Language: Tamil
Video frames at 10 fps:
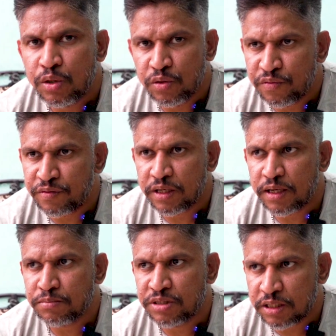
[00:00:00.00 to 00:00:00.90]
டூ ஃபிஃப்டி
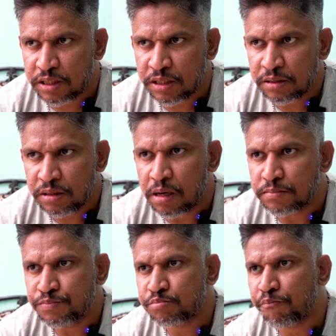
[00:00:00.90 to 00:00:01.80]
கிராம் சிக்கன்
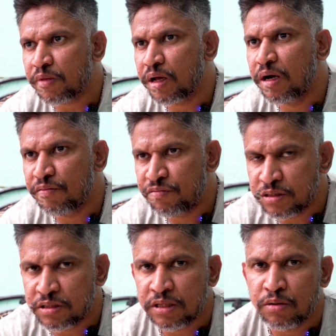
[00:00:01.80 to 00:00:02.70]
இல்லை
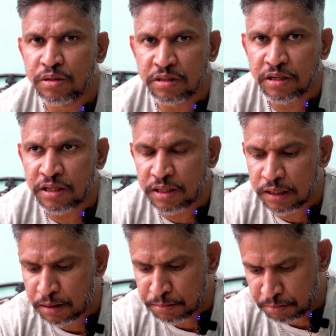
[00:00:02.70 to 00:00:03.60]
ஃபிஷ்னால் ஒரு த்ரீ
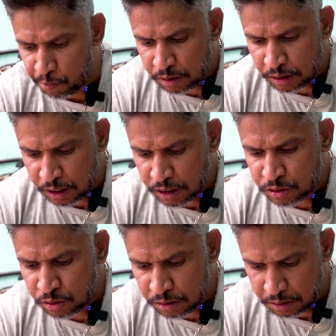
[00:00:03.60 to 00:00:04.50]
ஹண்ட்ரட் கிராம்
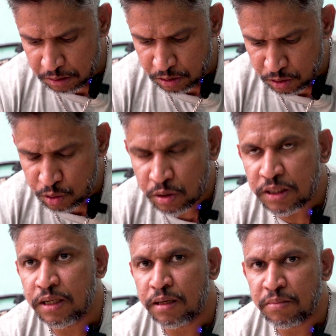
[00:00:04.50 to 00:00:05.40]
ரைஸ் ஒரு டூ
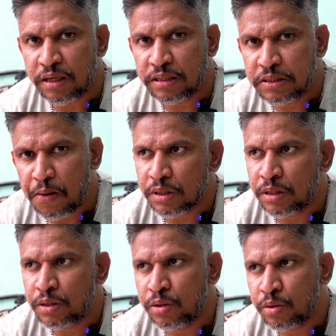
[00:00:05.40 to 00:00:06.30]
ஹண்ட்ரட் கிராம் ரைஸ்
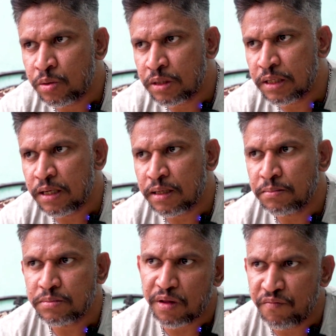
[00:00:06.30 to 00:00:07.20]
டூ ஹண்ட்ரட்
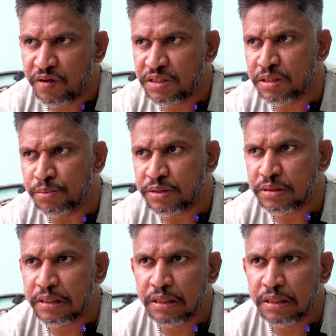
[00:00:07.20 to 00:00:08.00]
கிராம் வெஜிடபிள்ஸ்